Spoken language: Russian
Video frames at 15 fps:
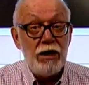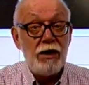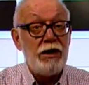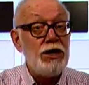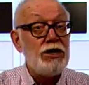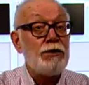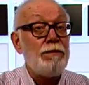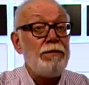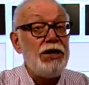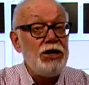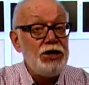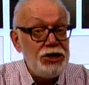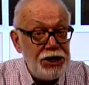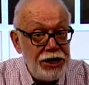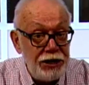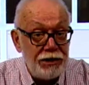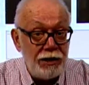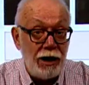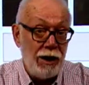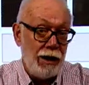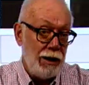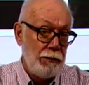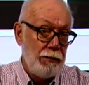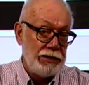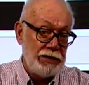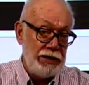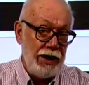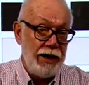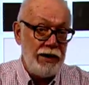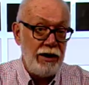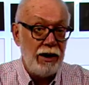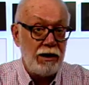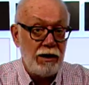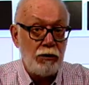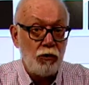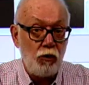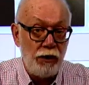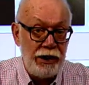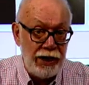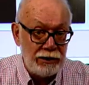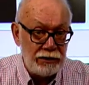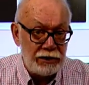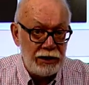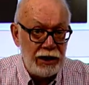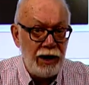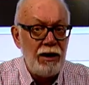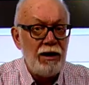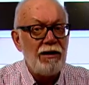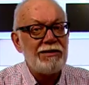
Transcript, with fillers: лишь причина обострения конкуренции